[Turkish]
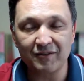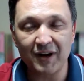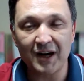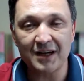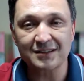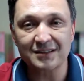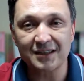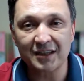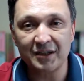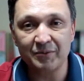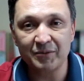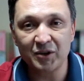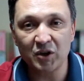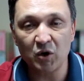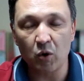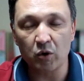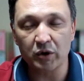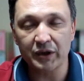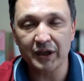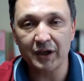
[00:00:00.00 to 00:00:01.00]
varsayımını
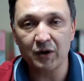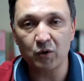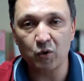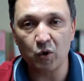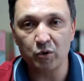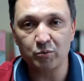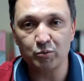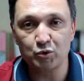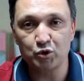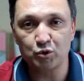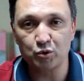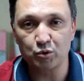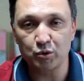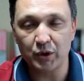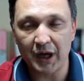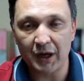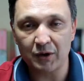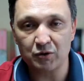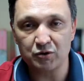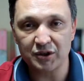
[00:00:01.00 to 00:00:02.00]
ortaya koymuştuk
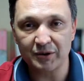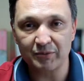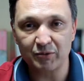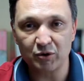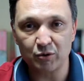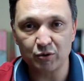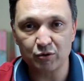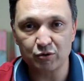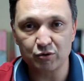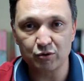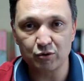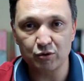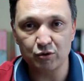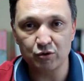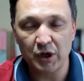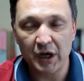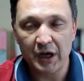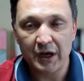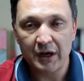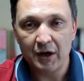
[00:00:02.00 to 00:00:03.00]
daha önce biliyorsunuz.